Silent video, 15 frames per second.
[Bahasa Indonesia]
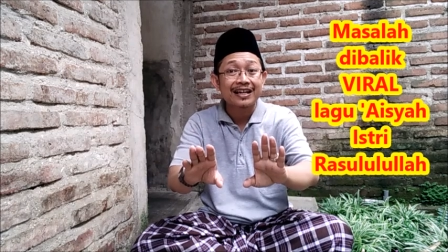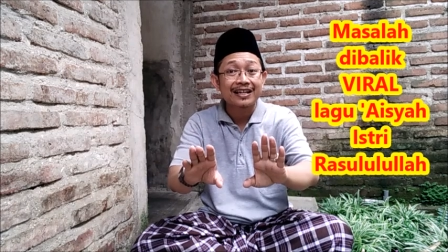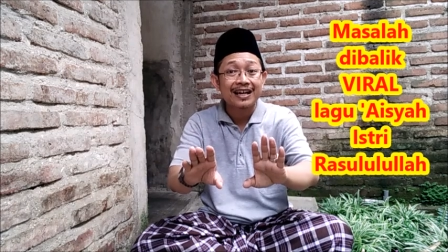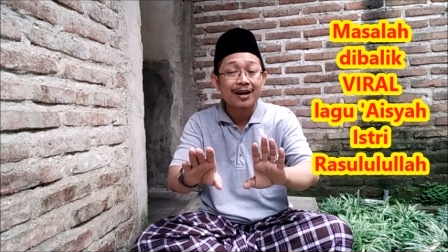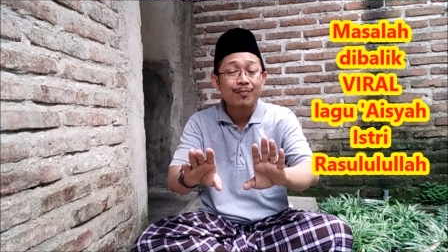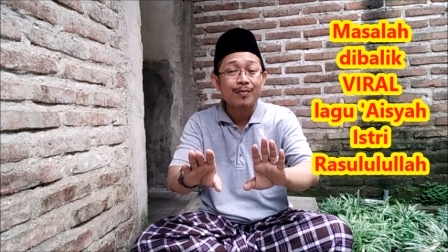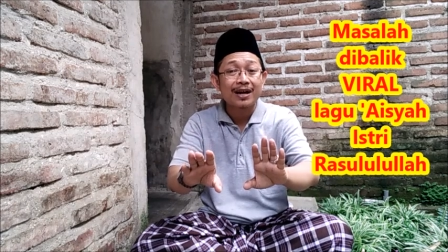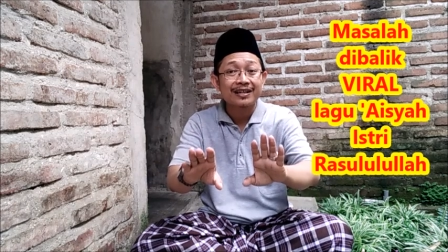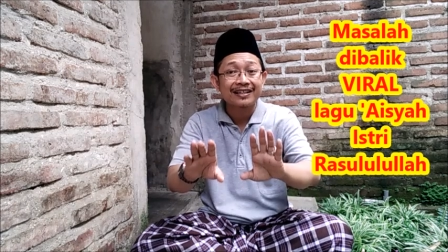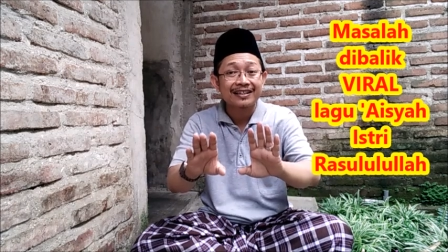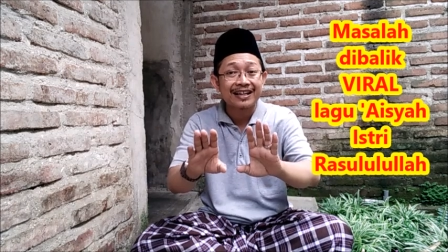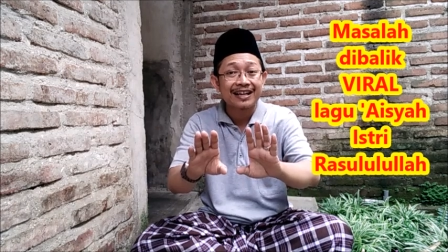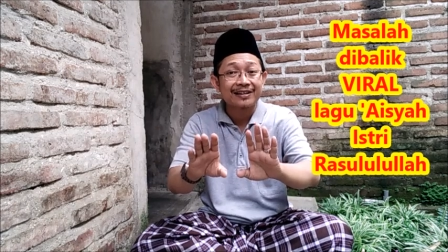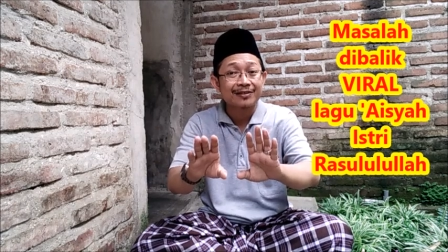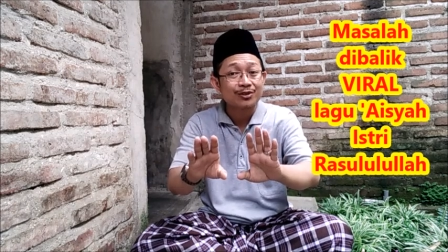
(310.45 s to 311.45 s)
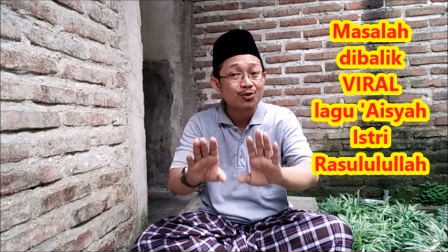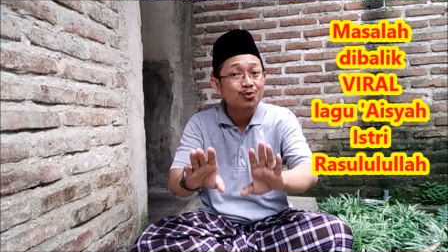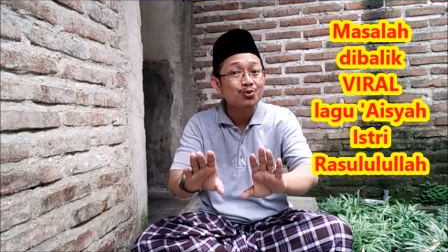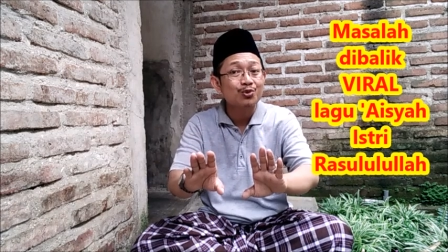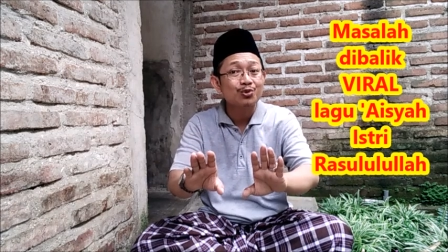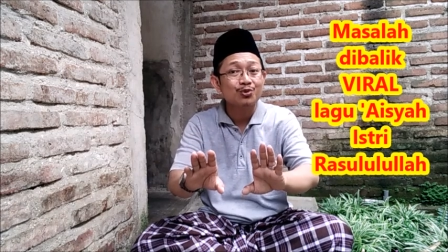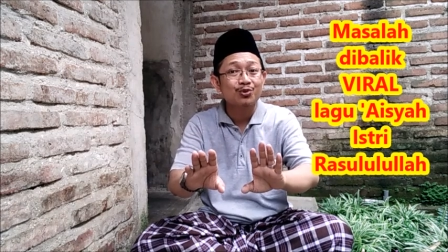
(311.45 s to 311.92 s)
agama dengan
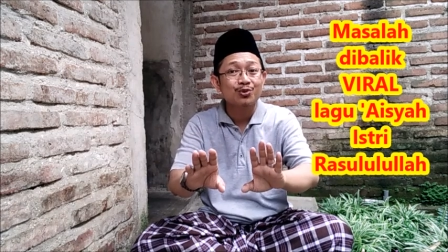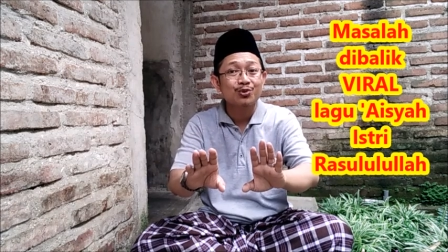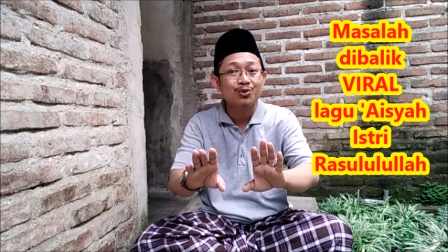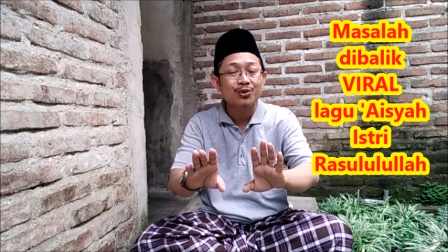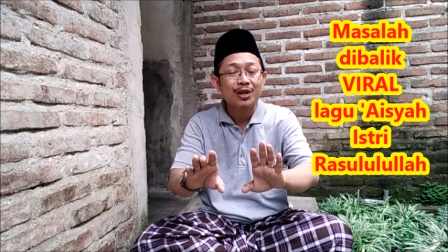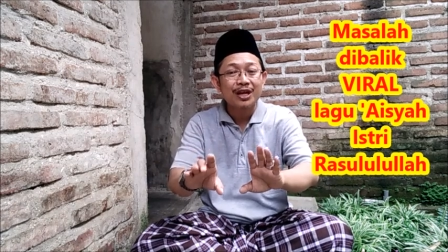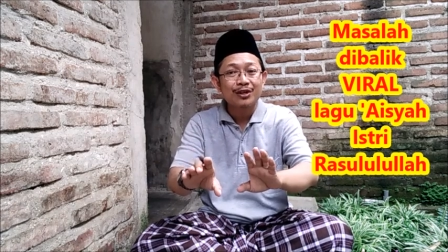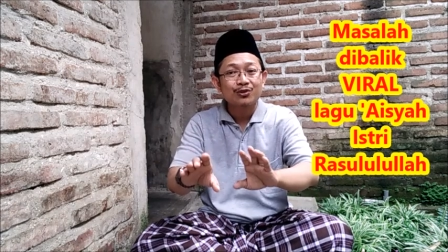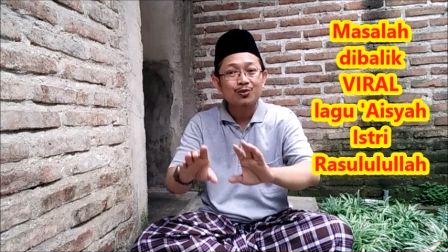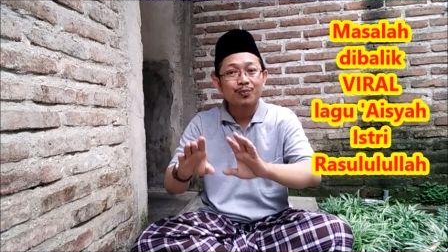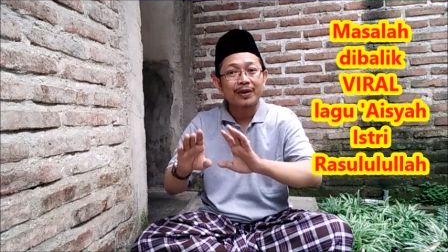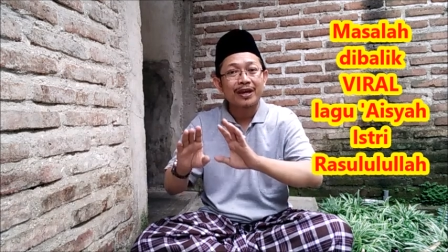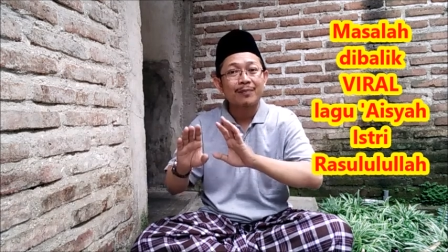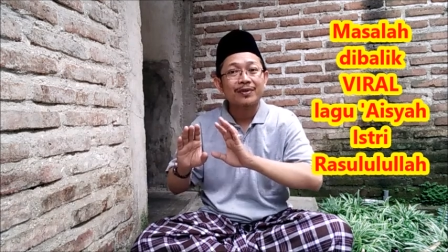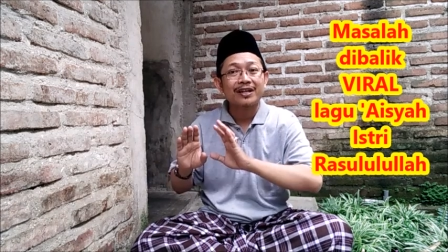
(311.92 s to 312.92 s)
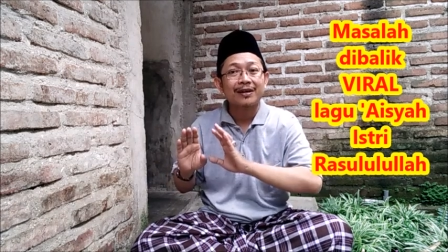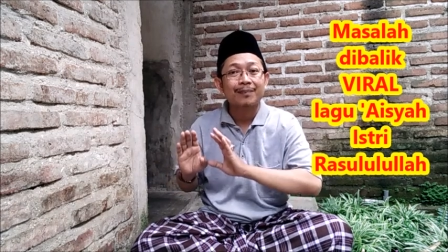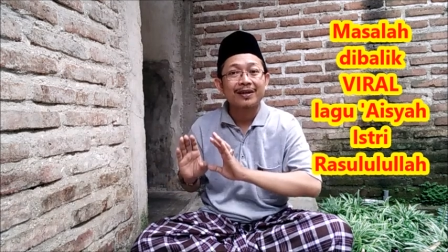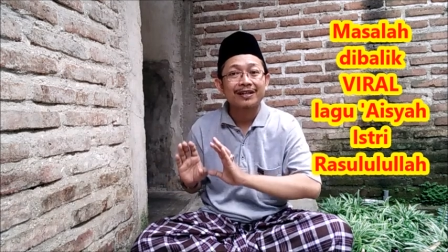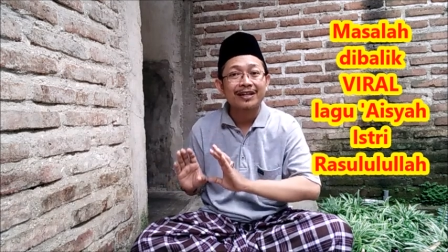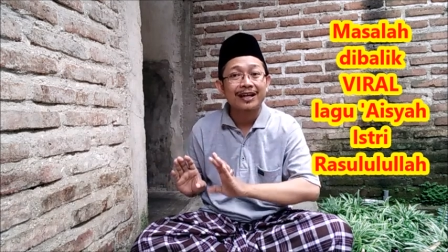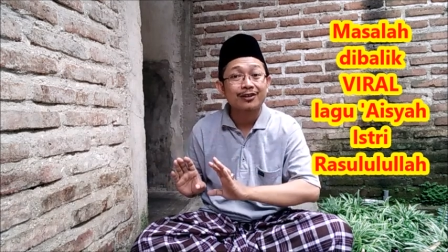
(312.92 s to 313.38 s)
sungguh-sungguh supaya
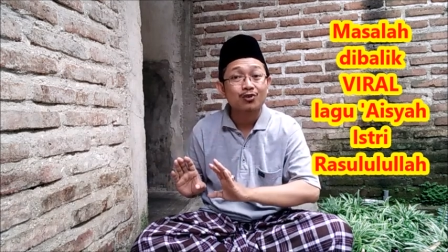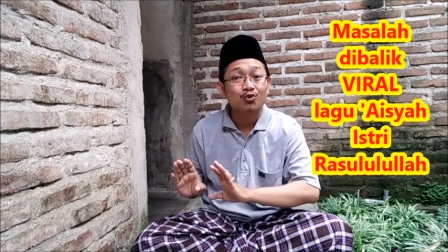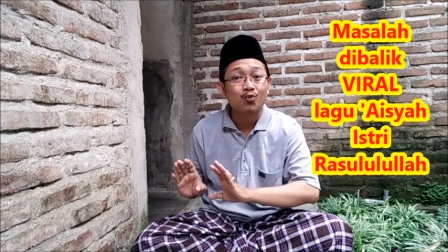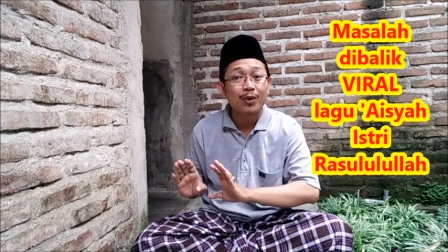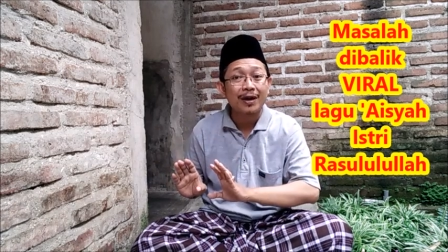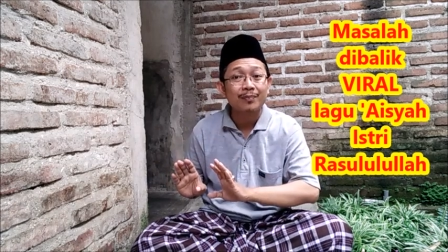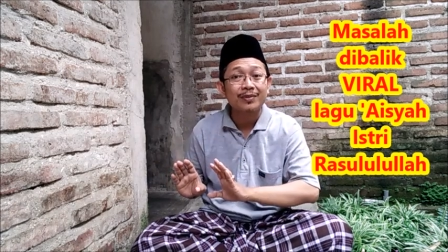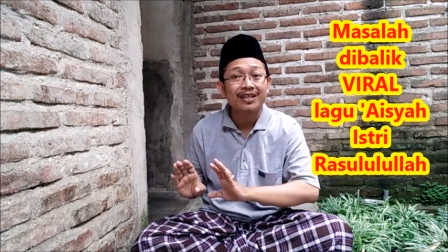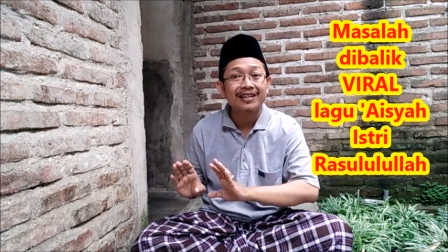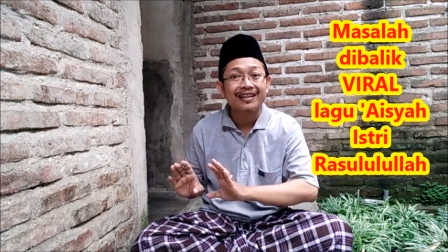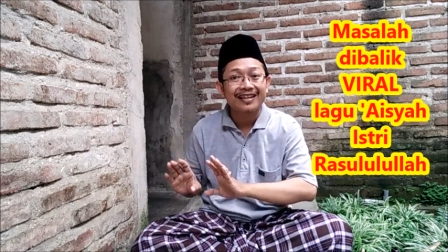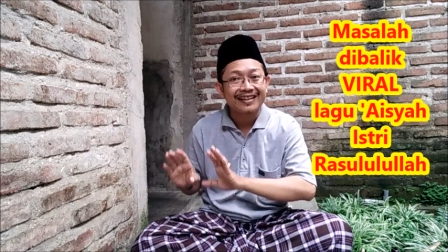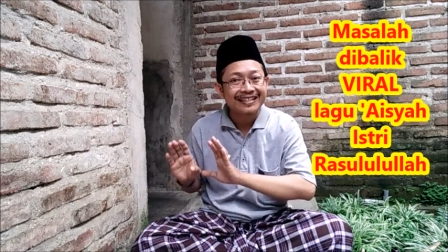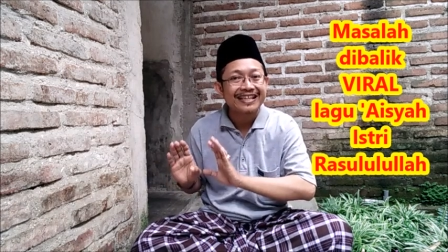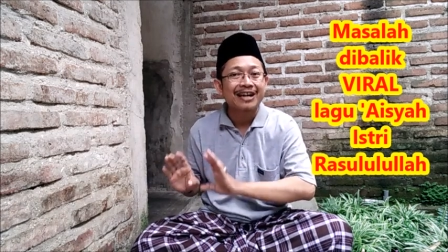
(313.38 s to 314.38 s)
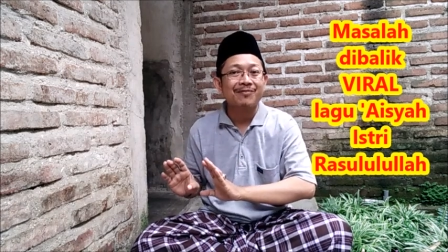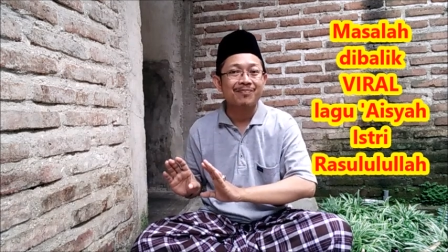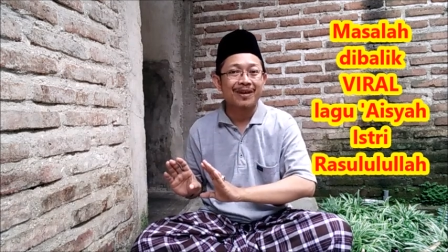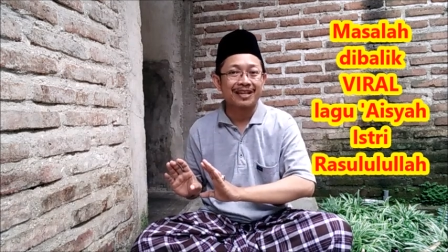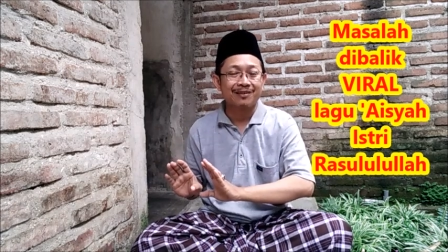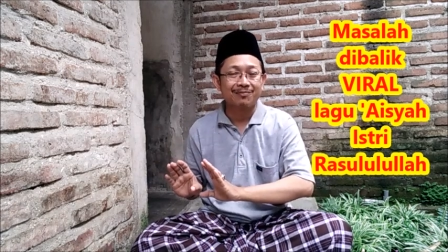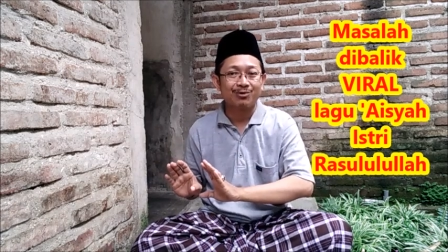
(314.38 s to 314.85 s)
mendapatkan suami yang
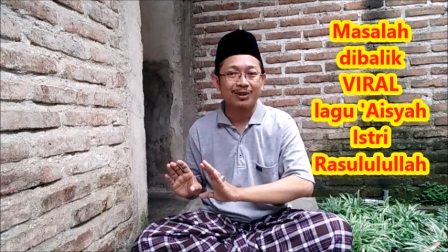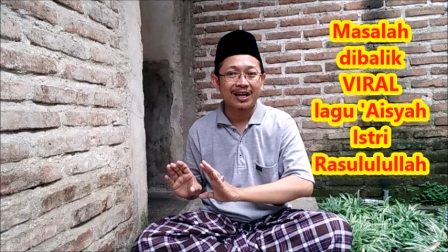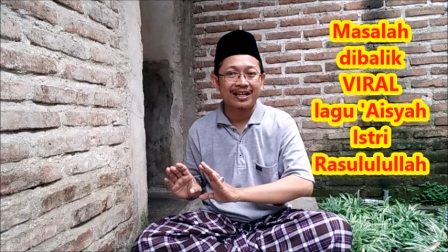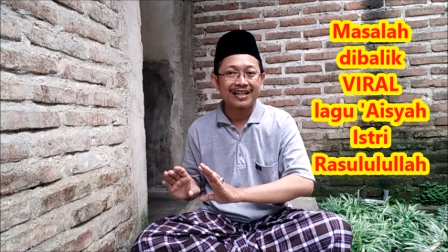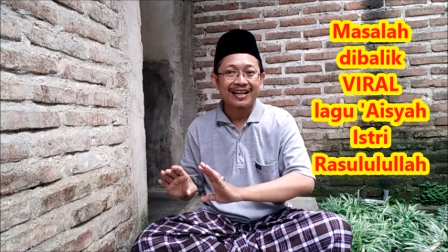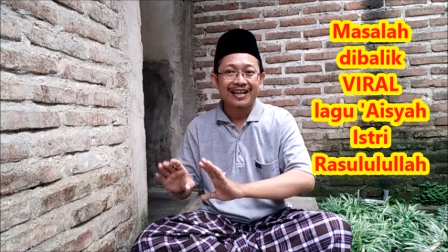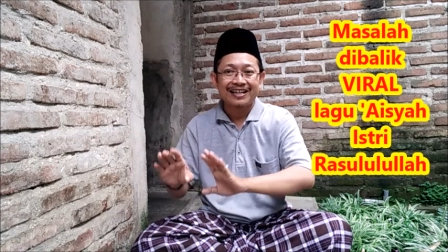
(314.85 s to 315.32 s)
baik pula.